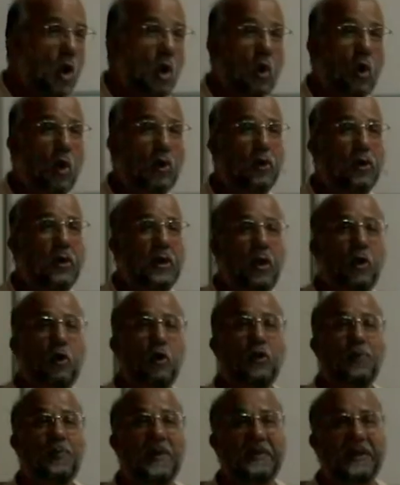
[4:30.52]
Onunla
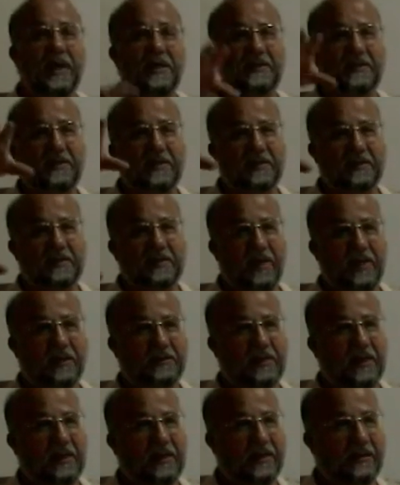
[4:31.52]
hükmederseniz
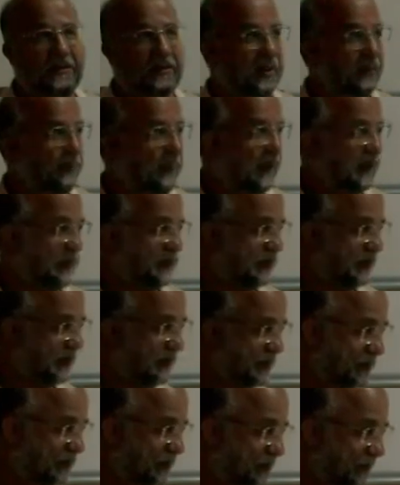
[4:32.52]
adalet
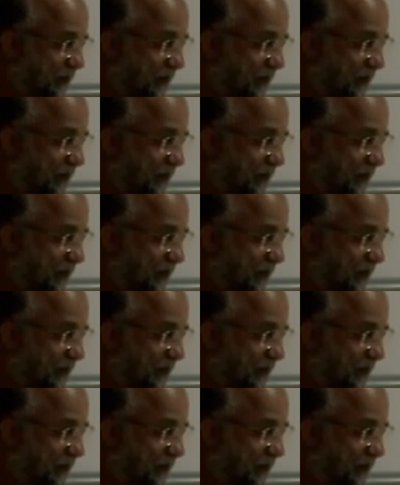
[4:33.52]
yaparsınız.